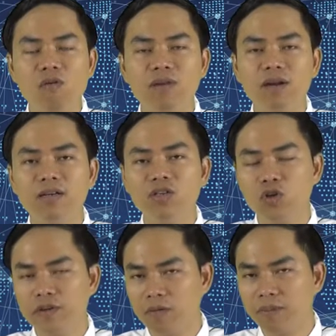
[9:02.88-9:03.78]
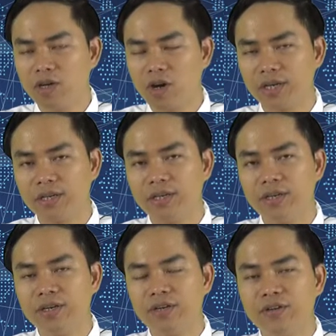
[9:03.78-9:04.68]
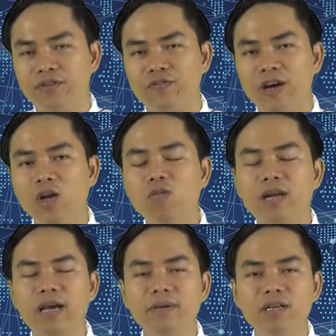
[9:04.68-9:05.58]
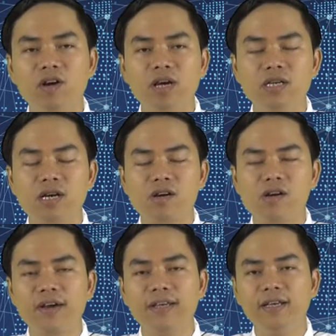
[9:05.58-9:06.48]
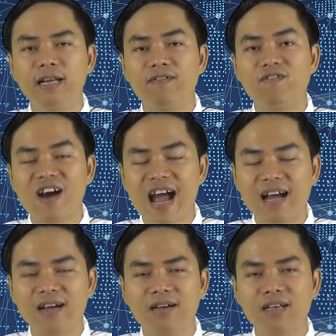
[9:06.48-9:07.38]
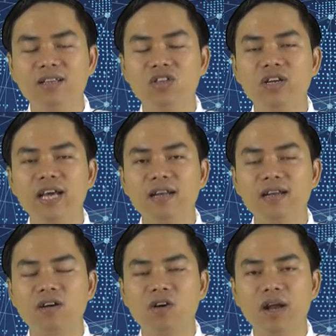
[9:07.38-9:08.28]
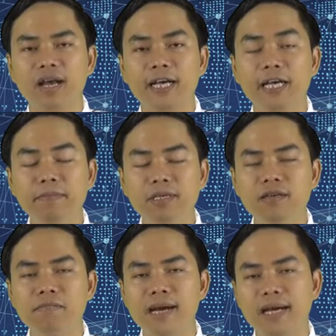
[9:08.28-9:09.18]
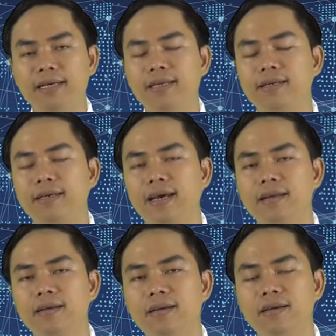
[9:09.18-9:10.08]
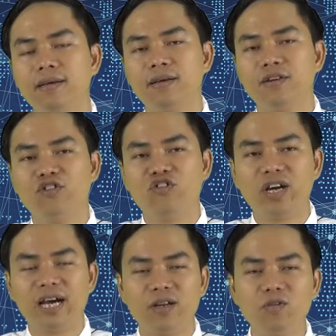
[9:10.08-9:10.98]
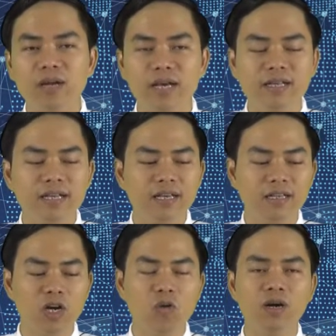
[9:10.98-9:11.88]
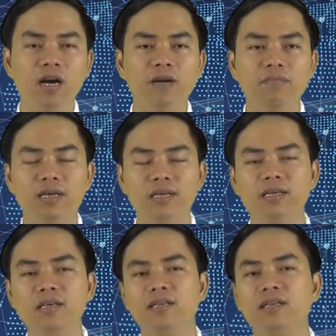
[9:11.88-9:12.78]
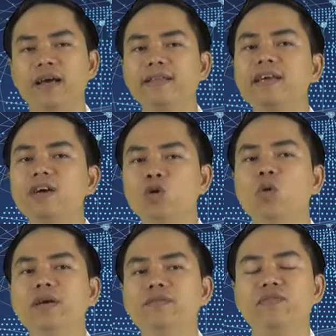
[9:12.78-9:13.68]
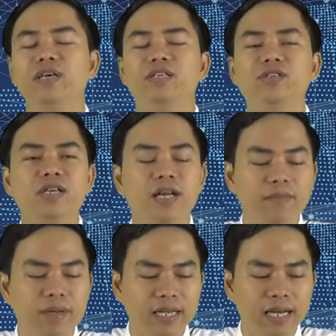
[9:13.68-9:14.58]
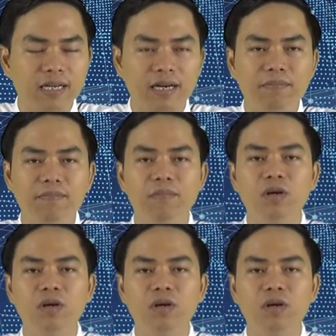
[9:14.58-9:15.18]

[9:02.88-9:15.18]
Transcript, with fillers: cùng lớn đối với đồng Bitcoin và lúc này Bitcoin được coi như là vàng Internet, được coi là kim cương mạng Internet. Và lúc đấy thì nhiều người mới thấy tiếc nuối vì trước đây mình đã cầm